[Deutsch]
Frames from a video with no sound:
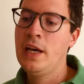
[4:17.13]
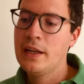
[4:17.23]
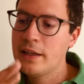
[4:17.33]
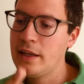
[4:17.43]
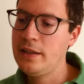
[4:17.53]

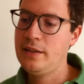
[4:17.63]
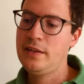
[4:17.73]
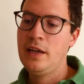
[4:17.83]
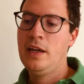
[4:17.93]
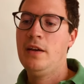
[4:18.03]
Drittens,
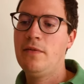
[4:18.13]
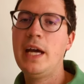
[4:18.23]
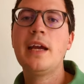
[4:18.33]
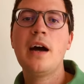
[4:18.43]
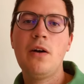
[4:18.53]

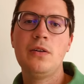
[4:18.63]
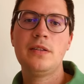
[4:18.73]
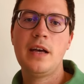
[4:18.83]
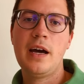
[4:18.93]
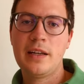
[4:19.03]
welche
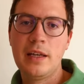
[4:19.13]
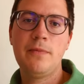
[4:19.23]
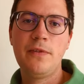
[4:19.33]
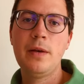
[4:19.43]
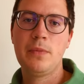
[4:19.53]
Aussagen, die
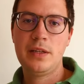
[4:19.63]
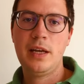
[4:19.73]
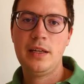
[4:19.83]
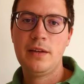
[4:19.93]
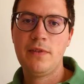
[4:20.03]
im Film
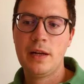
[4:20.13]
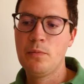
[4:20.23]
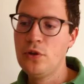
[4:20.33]
getätigt werden,